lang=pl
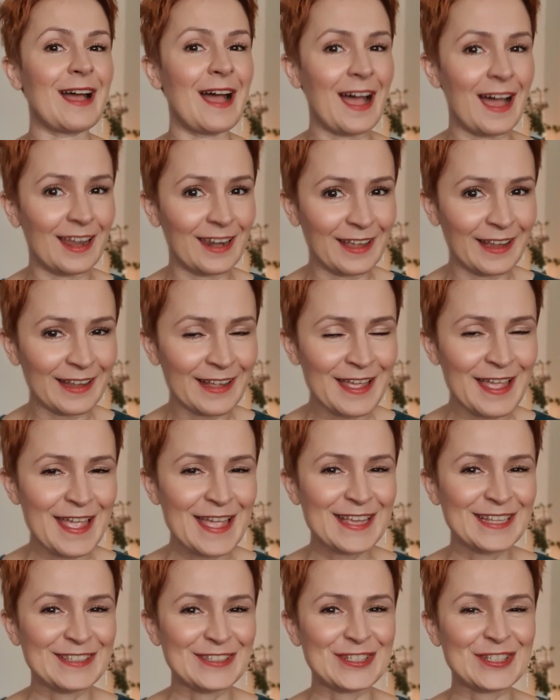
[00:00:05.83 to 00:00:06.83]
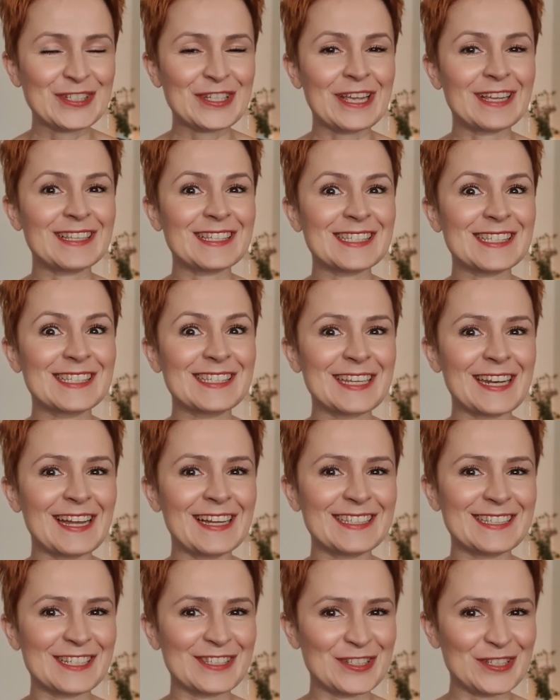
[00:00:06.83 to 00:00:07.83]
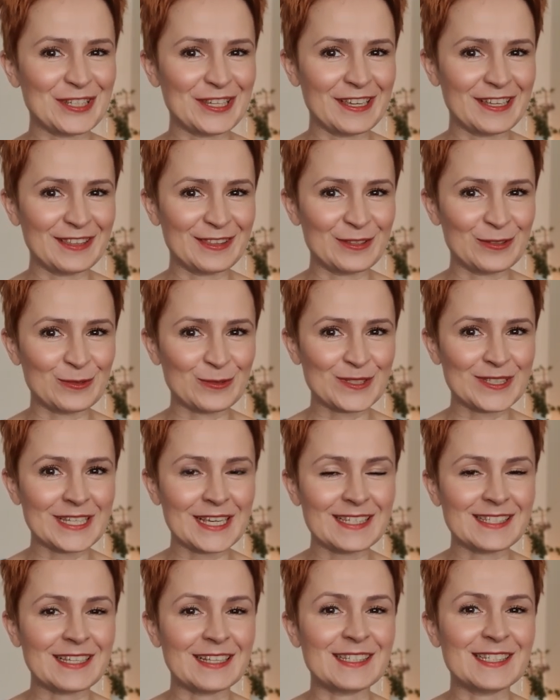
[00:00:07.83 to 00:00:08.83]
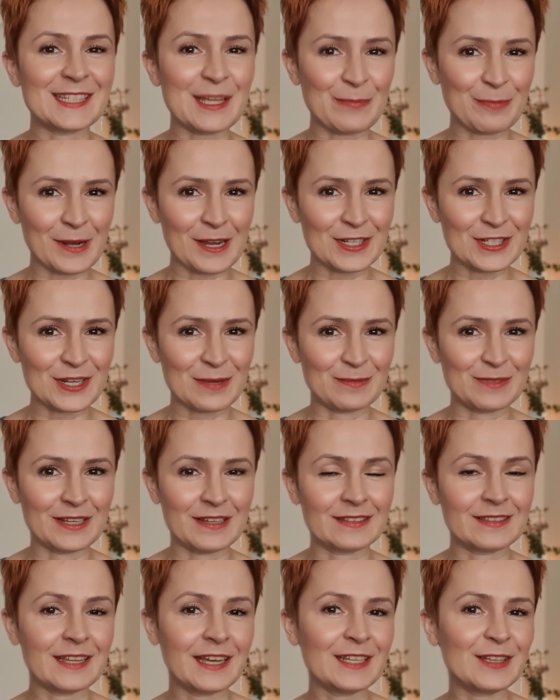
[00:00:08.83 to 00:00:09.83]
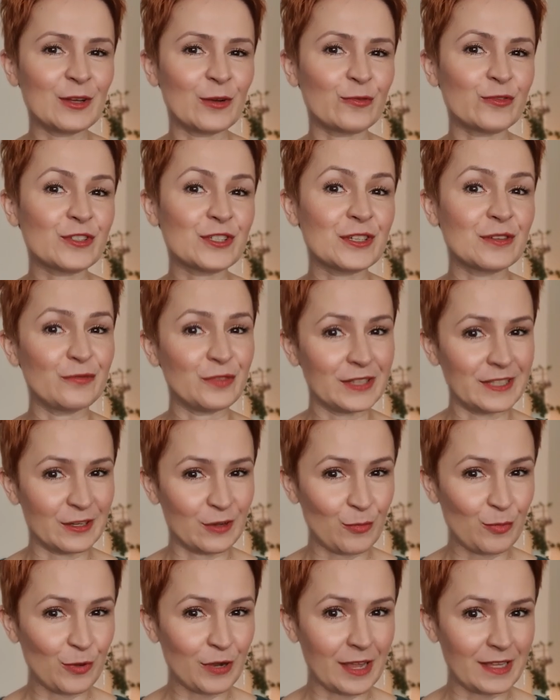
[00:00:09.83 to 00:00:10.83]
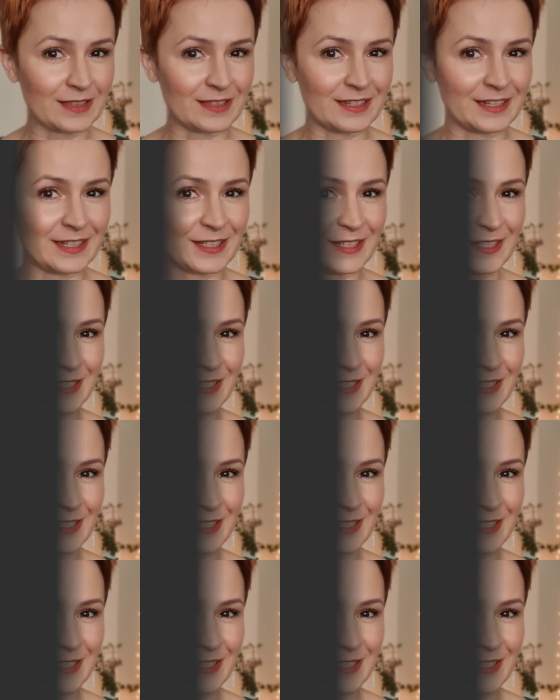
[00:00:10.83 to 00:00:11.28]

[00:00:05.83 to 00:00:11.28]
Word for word: Ale dzisiaj zdradzę Ci jedną z zasad. Zapraszam na najnowszy wideoporadnik.